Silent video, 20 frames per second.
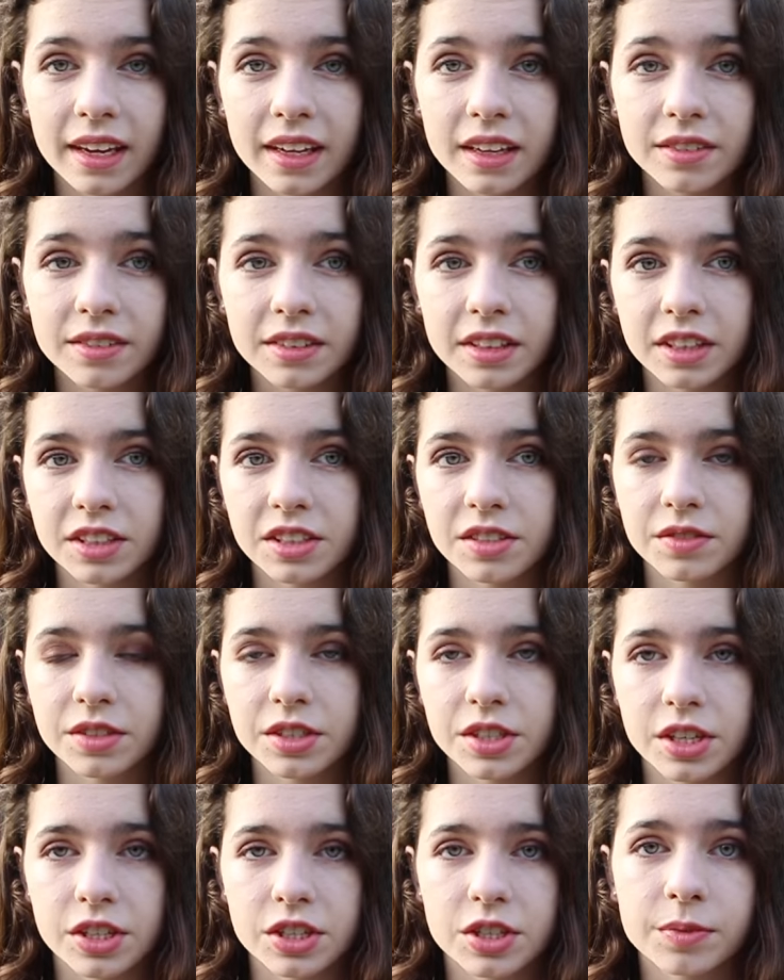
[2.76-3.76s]
Hej, witajcie w
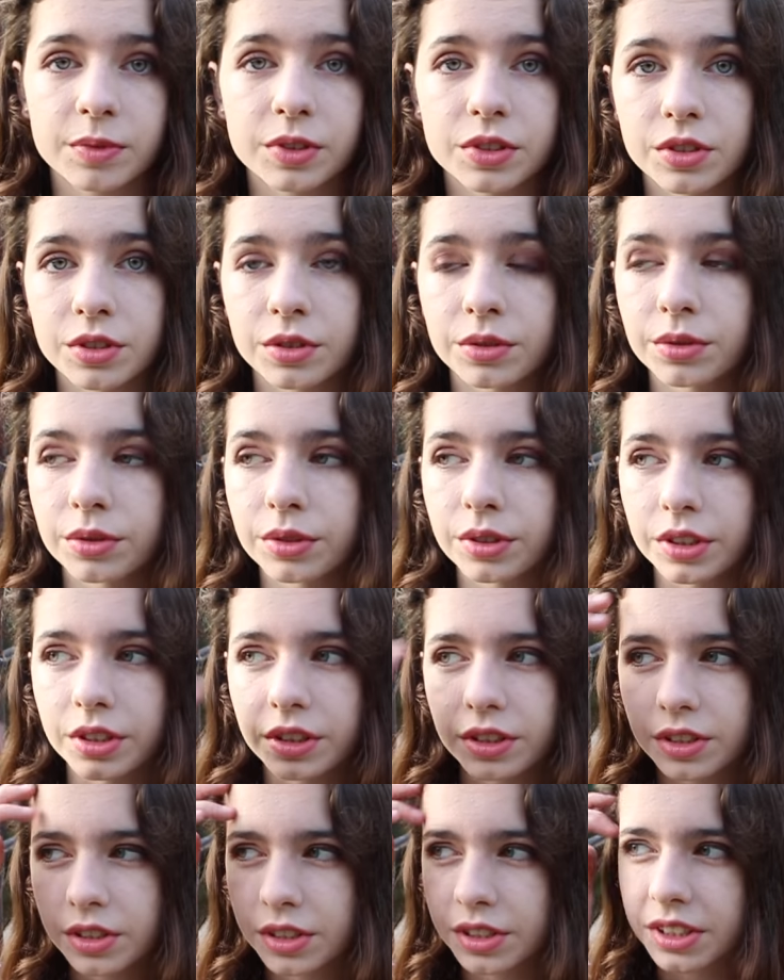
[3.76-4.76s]
dzisiejszym odcinku
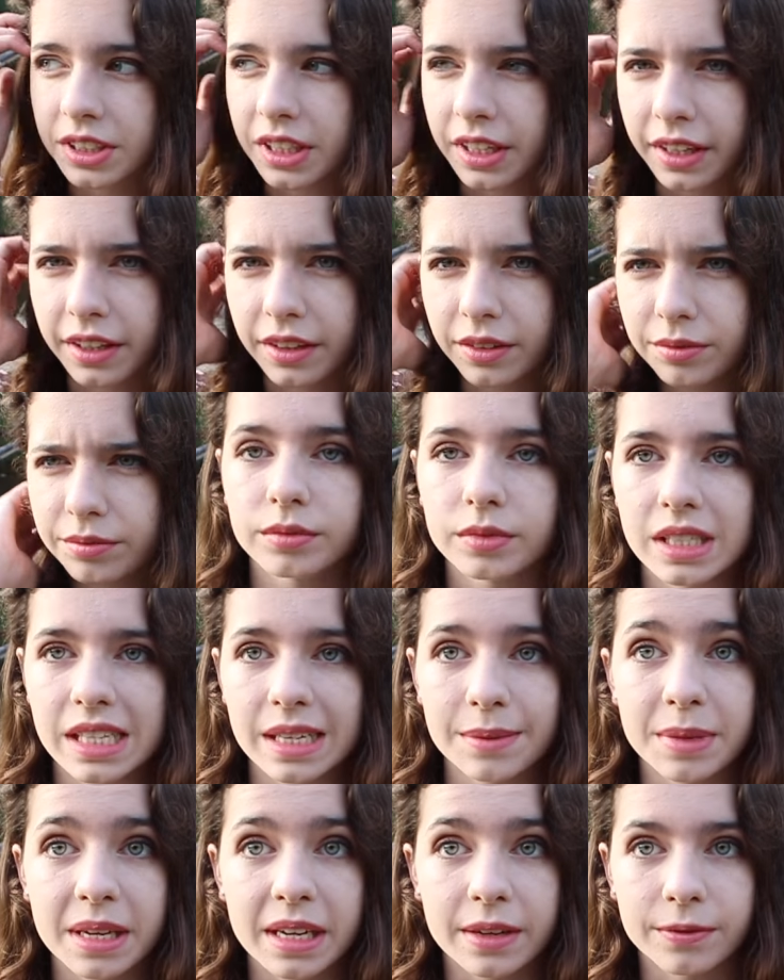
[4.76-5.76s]
i dzisiaj
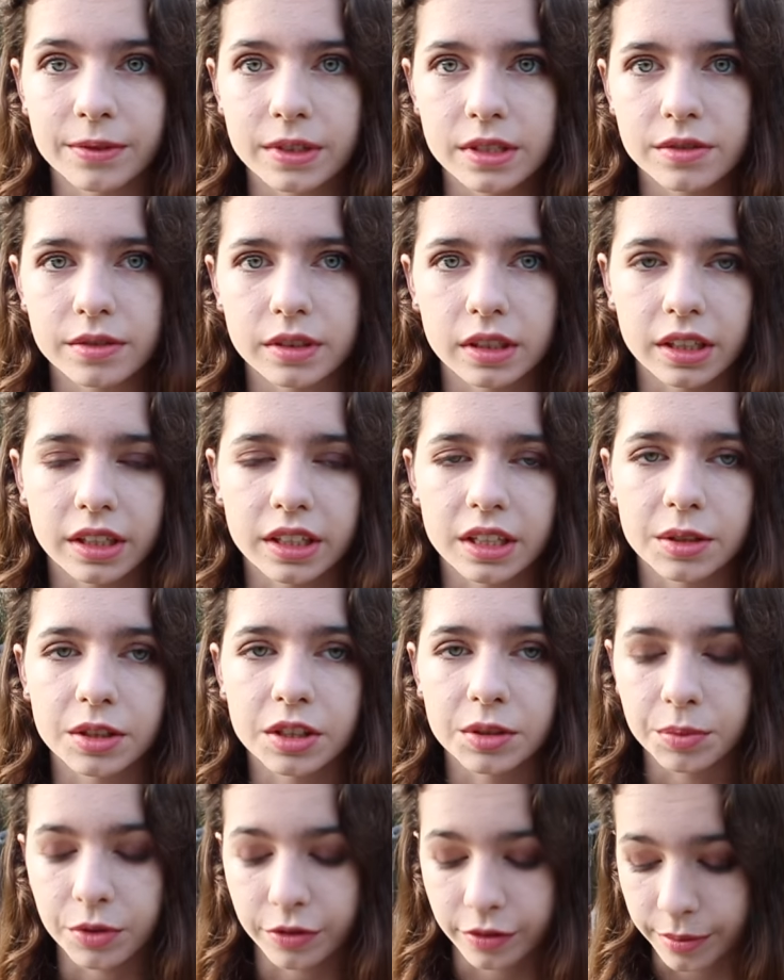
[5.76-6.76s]
zabieram Was w takie
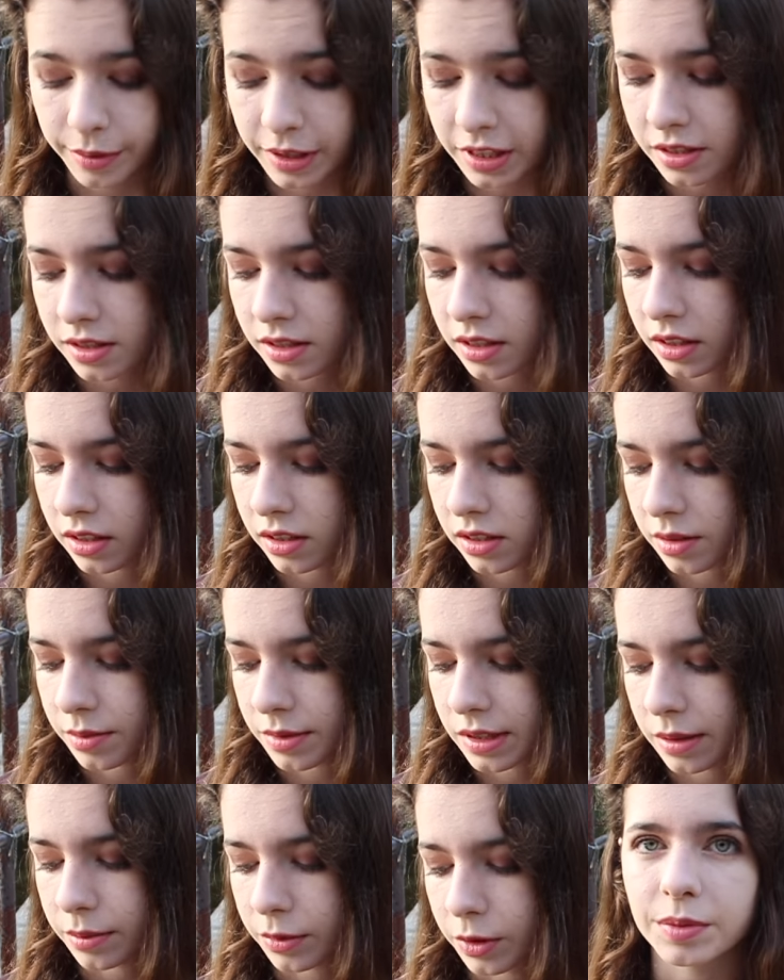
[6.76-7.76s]
nietypowe miejsce
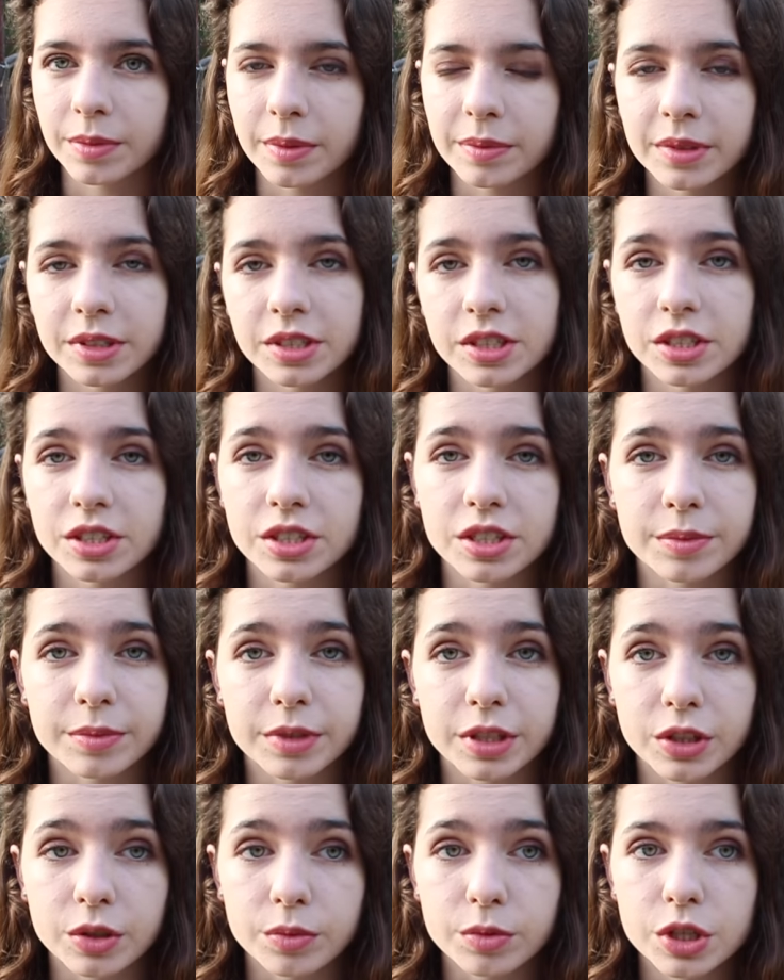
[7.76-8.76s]
razem ze mną. I mam nadzieję, że
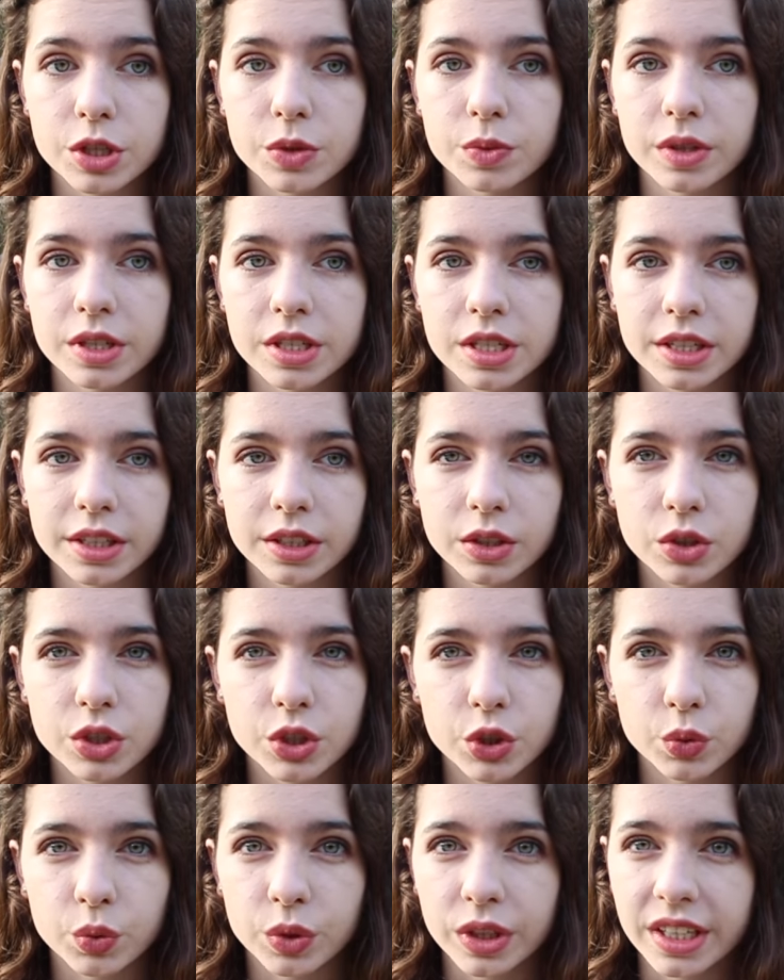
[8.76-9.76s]
mnie dobrze słychać, dlatego
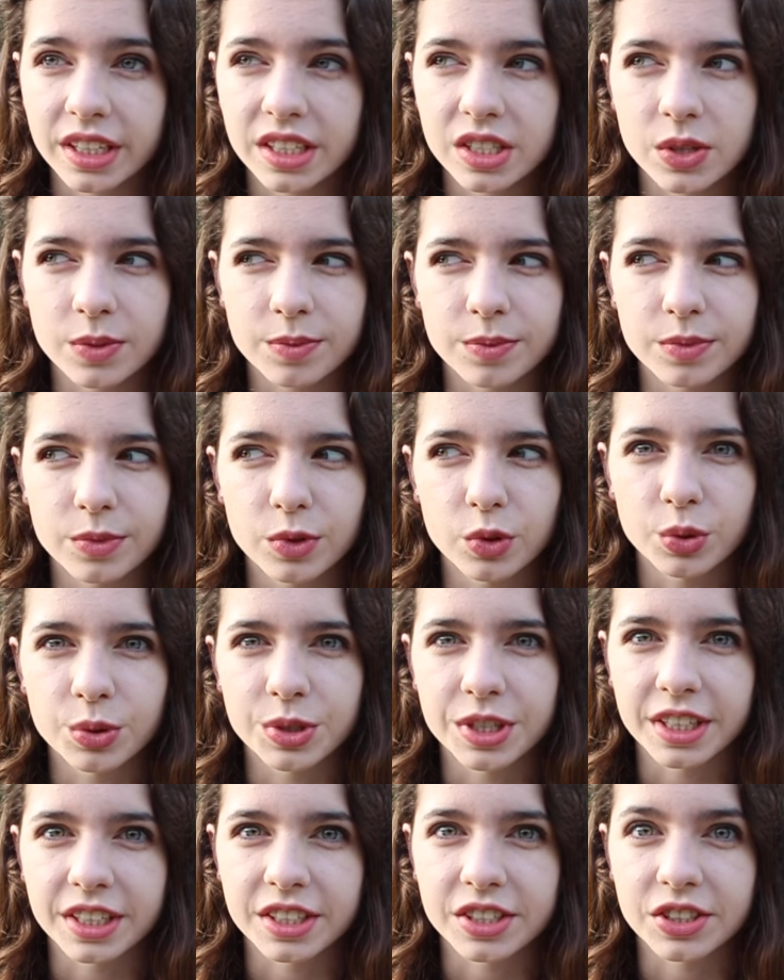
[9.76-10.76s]
że tutaj są
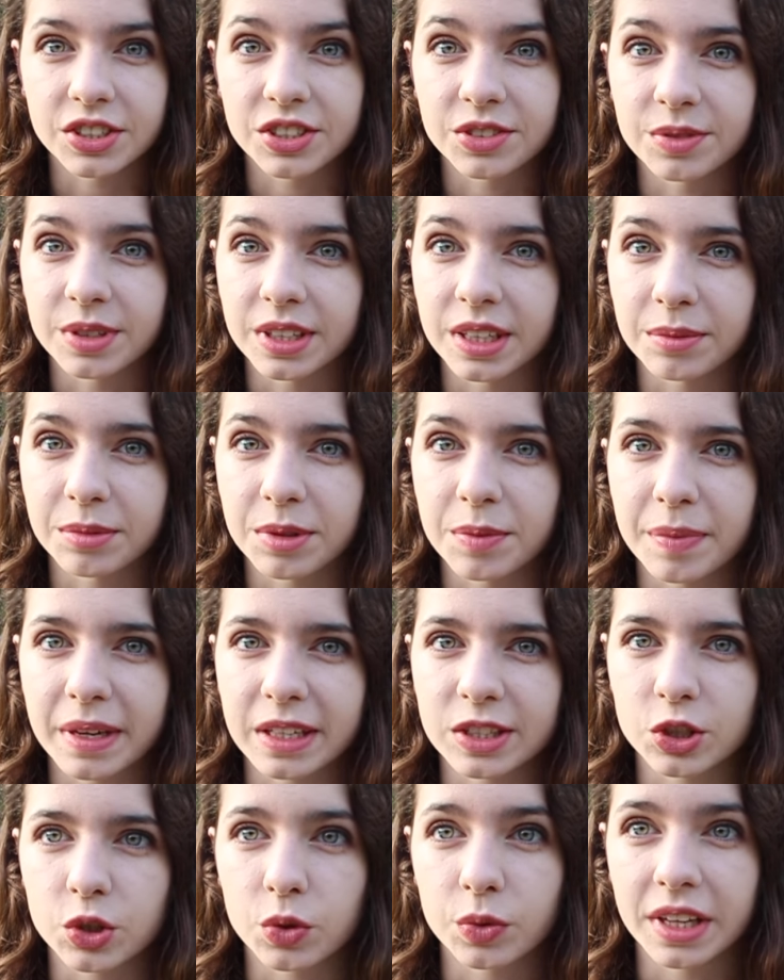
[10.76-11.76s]
ludzie i się dziwnie na mnie
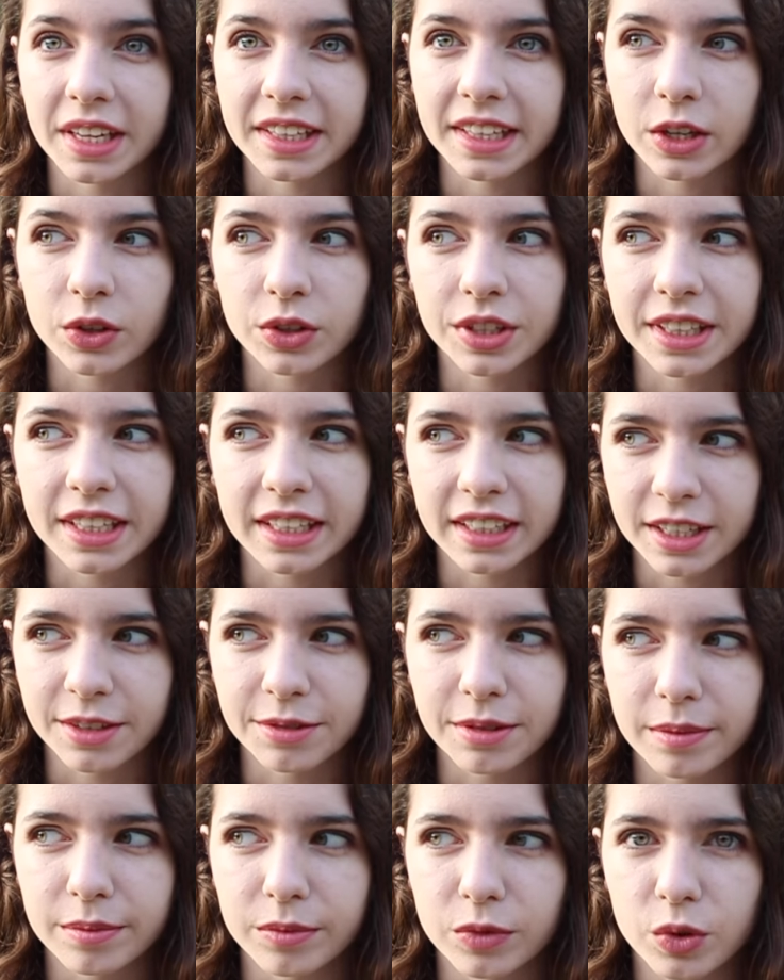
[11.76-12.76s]
patrzą, dlatego nie
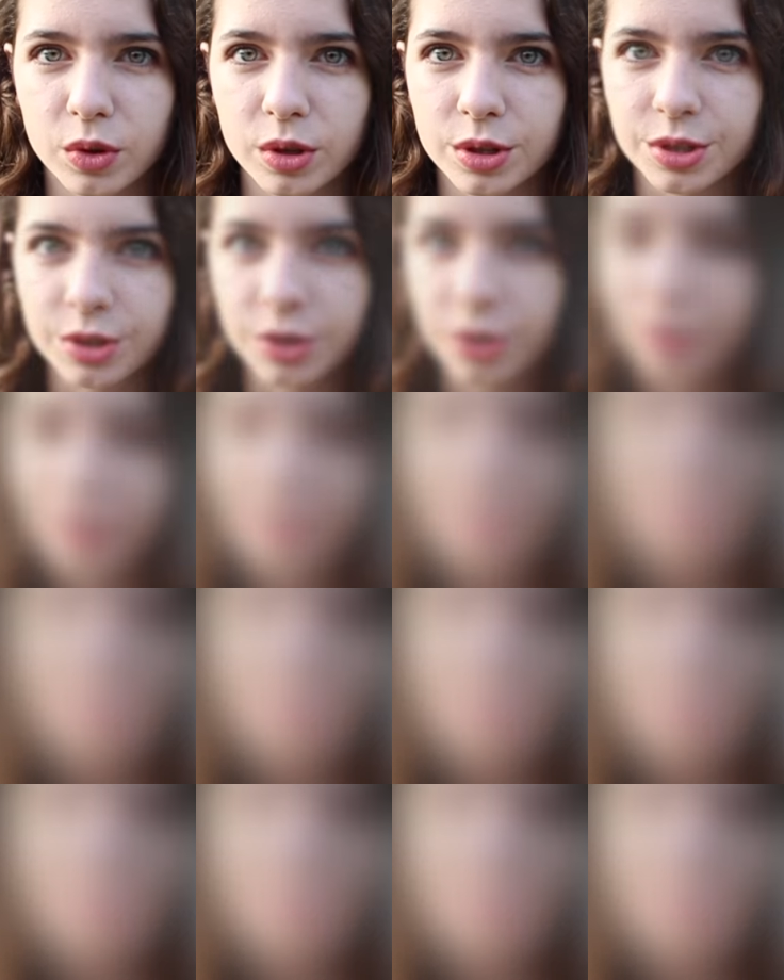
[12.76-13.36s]
nagrywam głośno.